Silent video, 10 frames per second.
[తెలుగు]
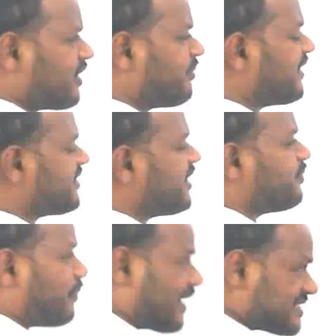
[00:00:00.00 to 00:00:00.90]
వన్ బై త్రీ
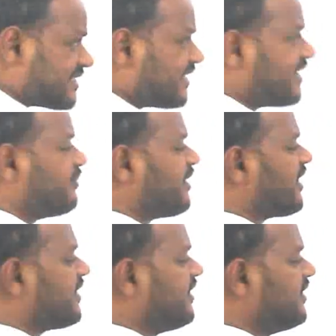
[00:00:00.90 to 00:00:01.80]
పర్సెంట్ అంటే
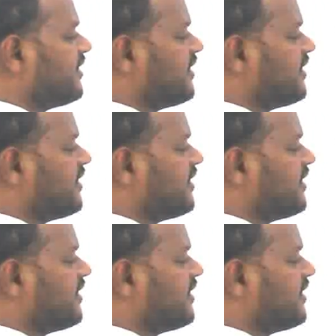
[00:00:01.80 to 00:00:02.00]
మీనింగ్ ఏంది